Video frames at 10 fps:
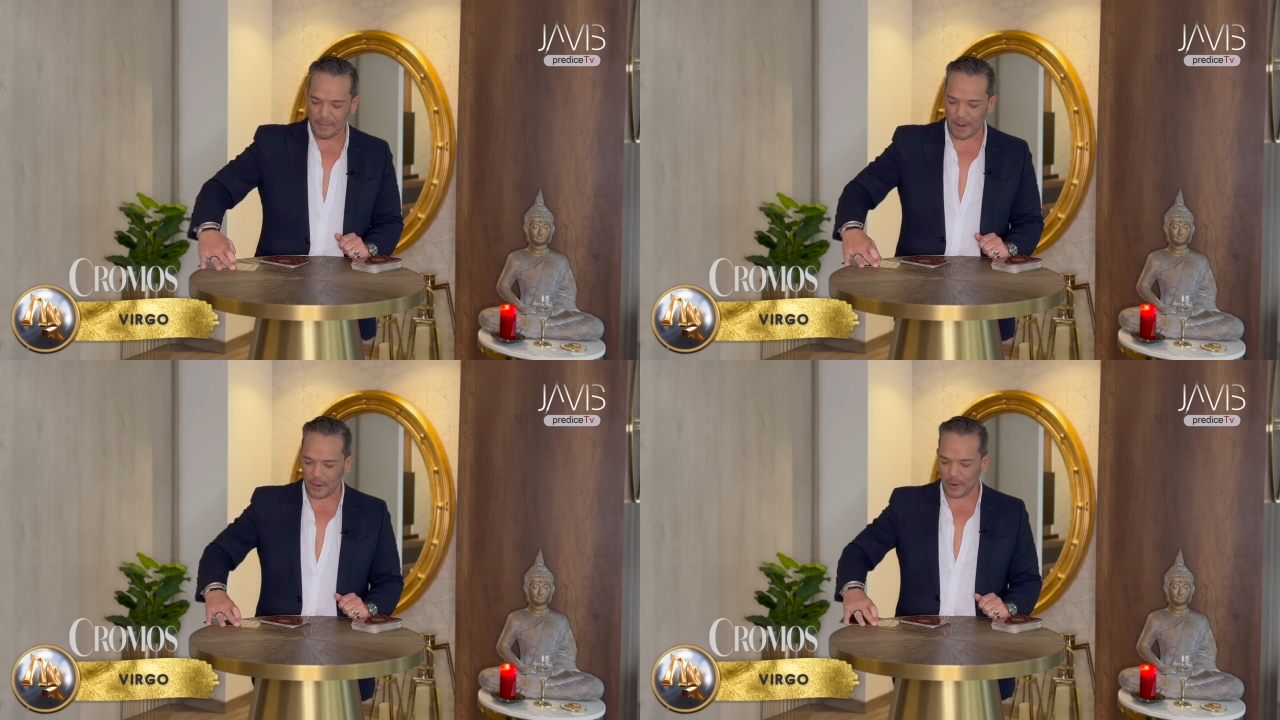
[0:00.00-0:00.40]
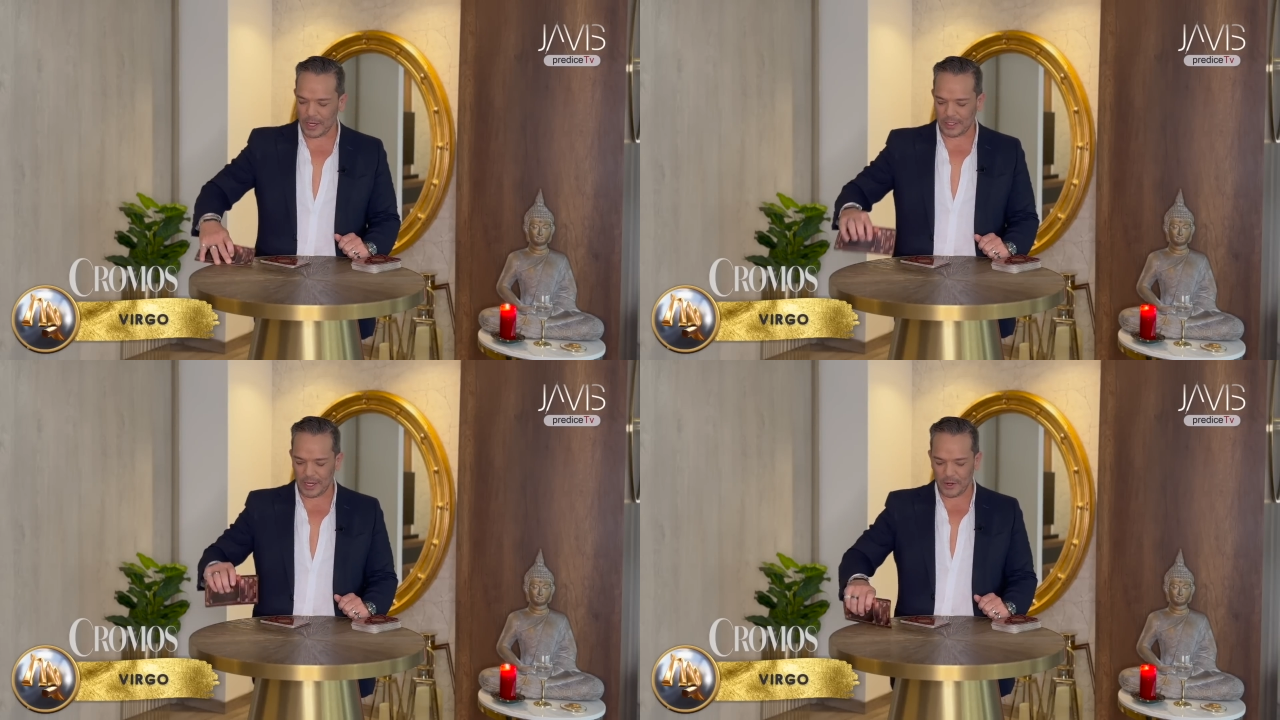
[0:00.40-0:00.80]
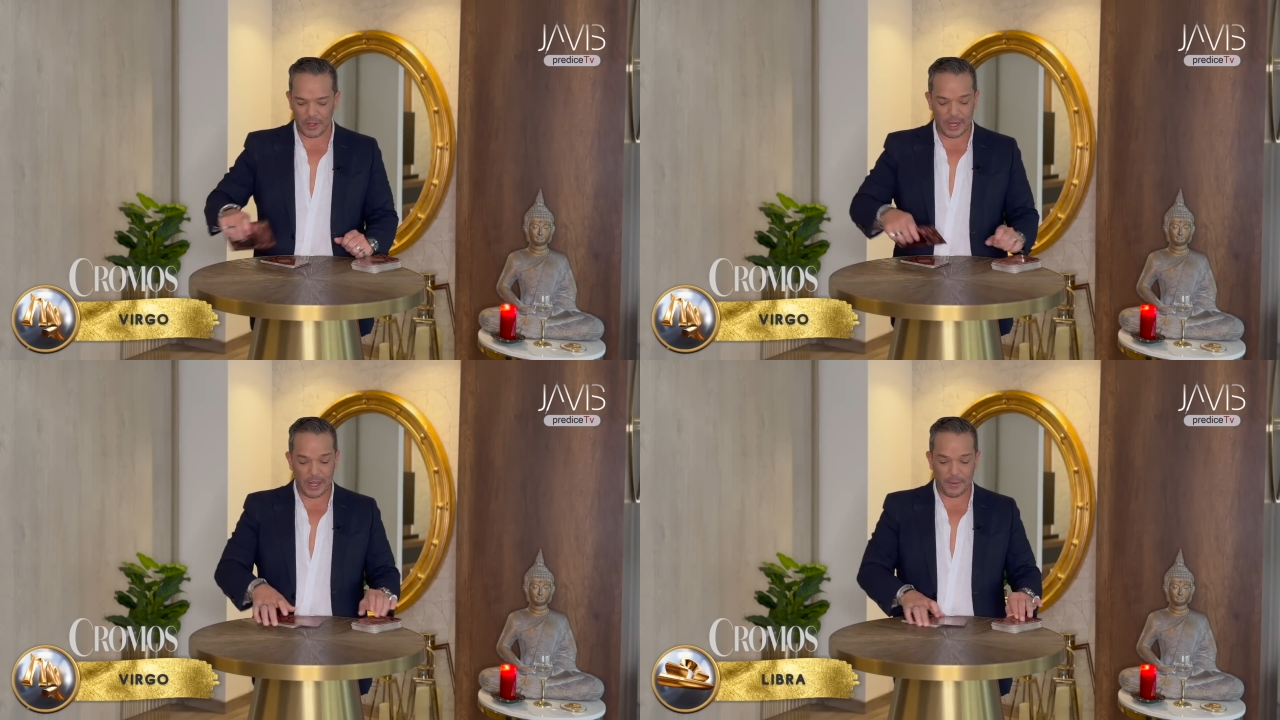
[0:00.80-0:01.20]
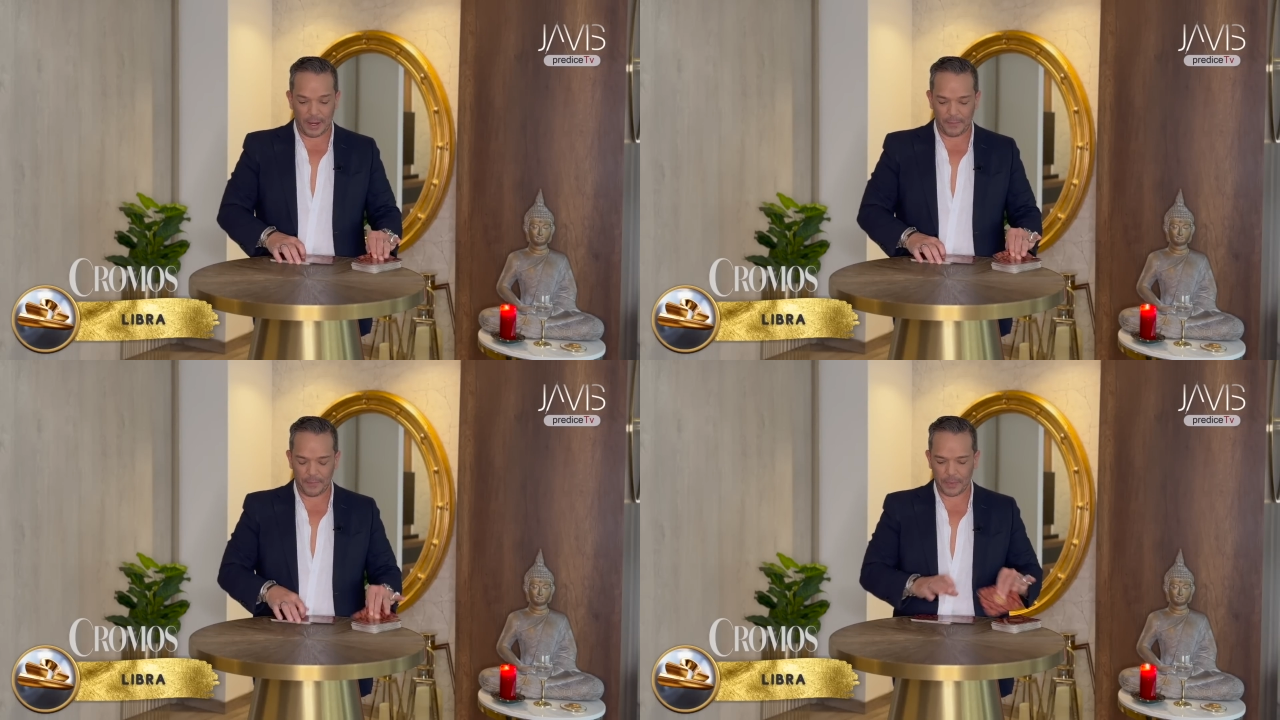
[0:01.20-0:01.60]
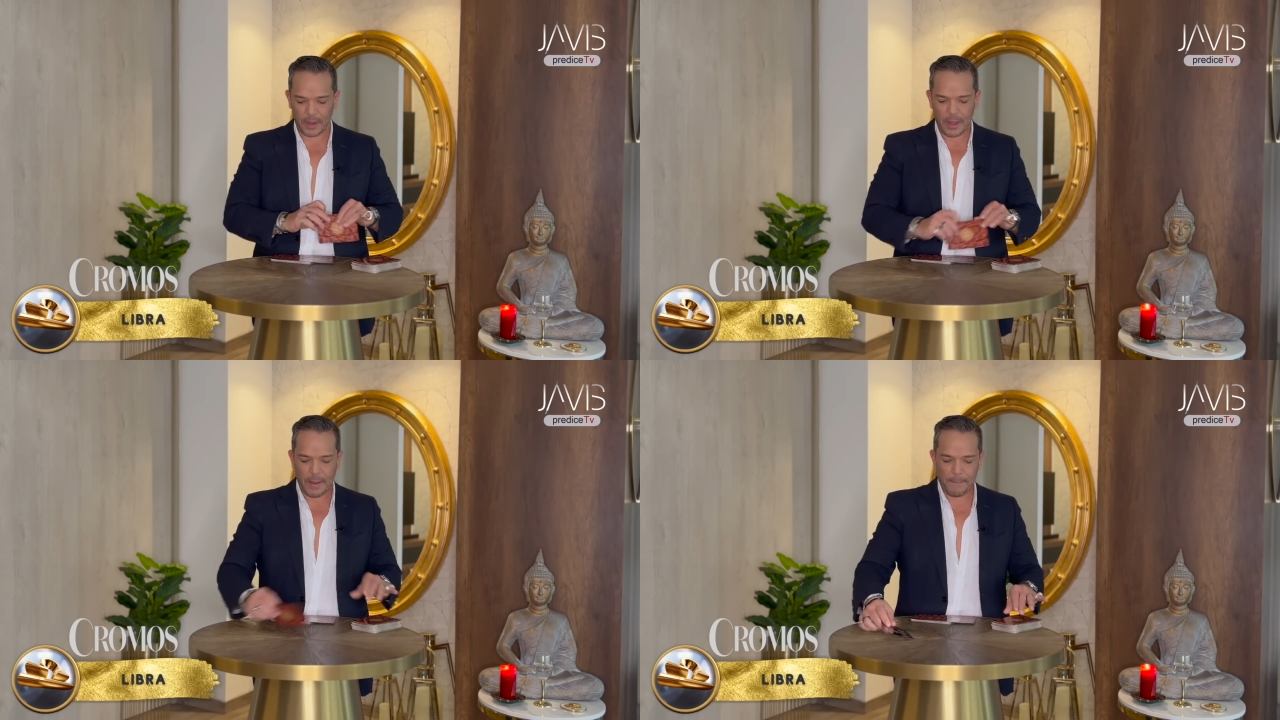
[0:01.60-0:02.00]
Vamos con el signo de Libra.
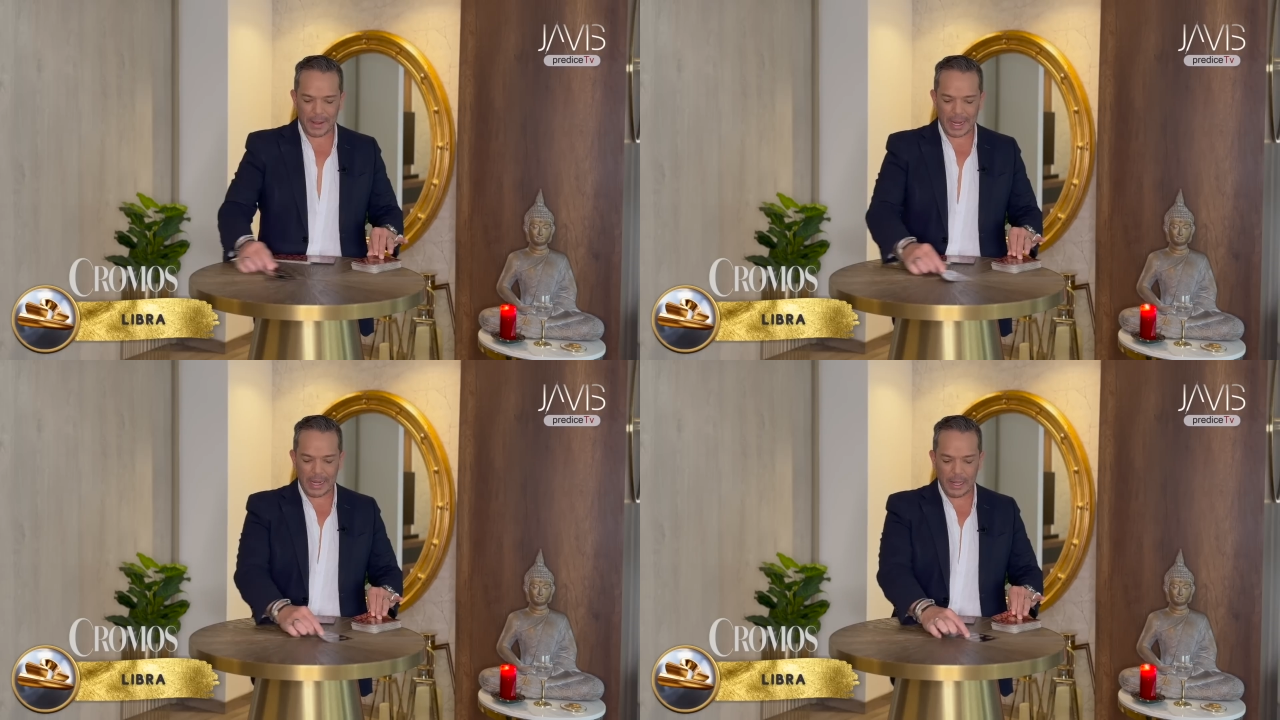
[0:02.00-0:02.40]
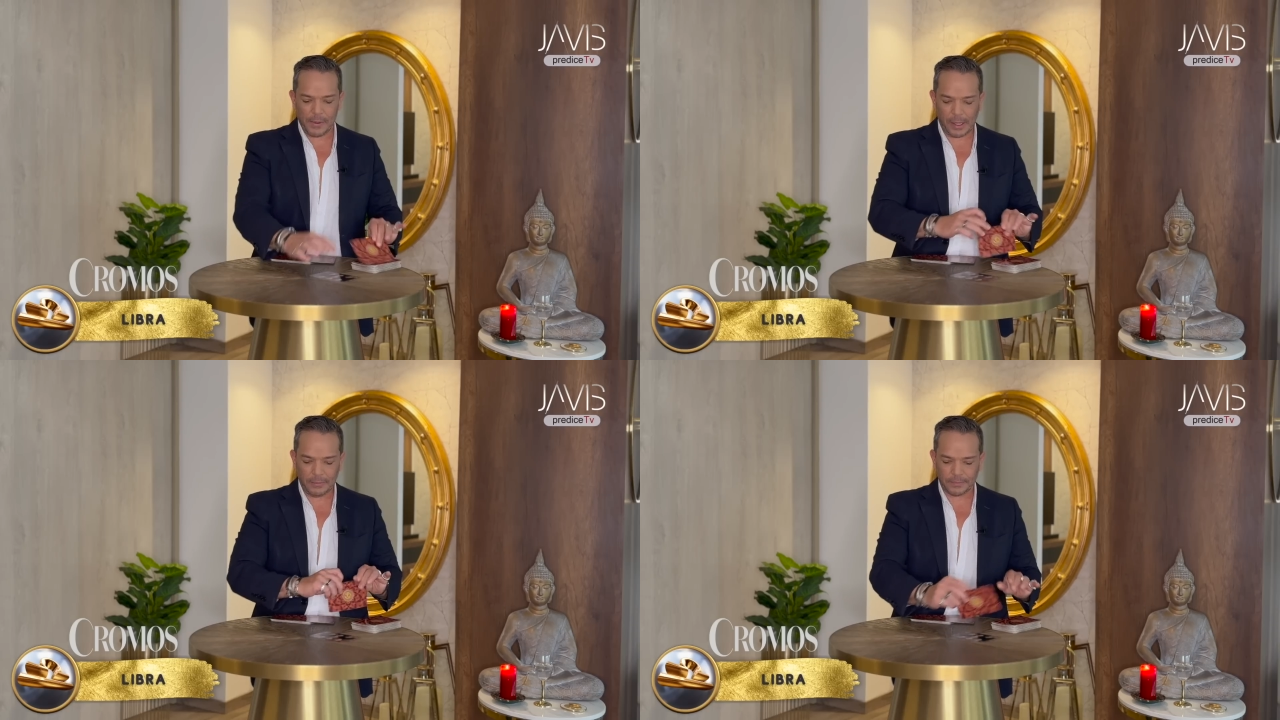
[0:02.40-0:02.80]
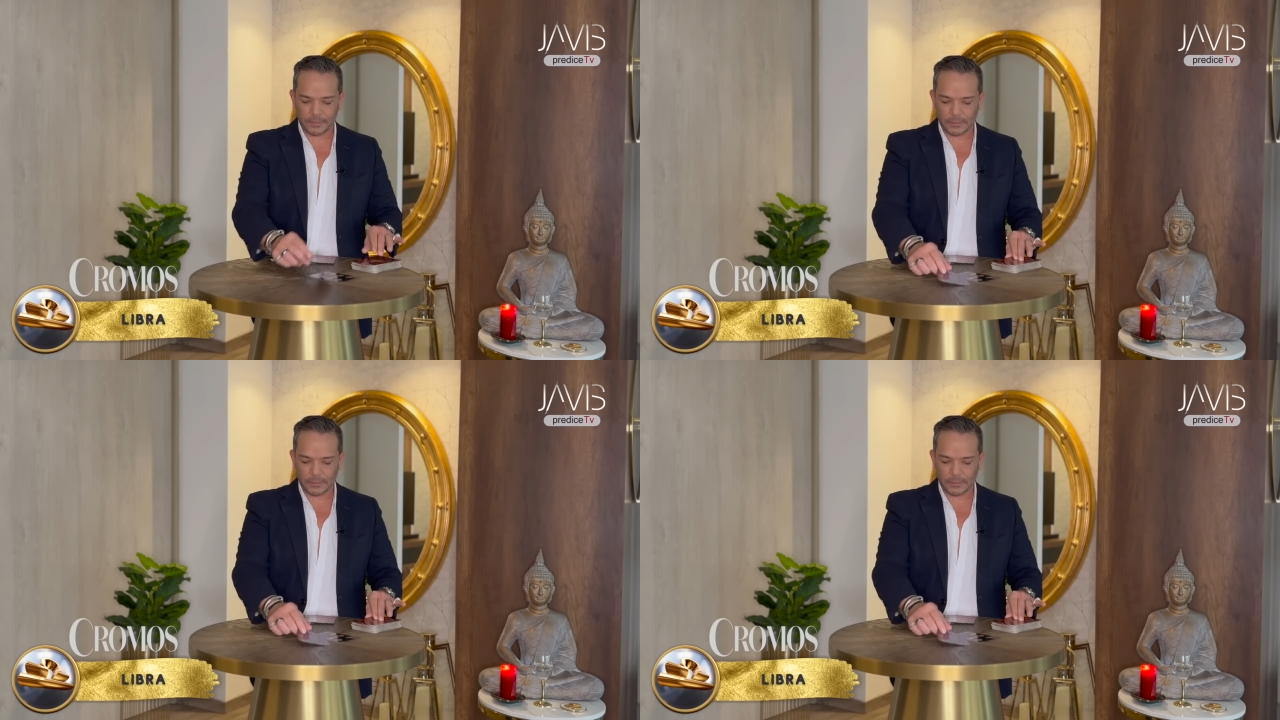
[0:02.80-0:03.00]
Para Libra,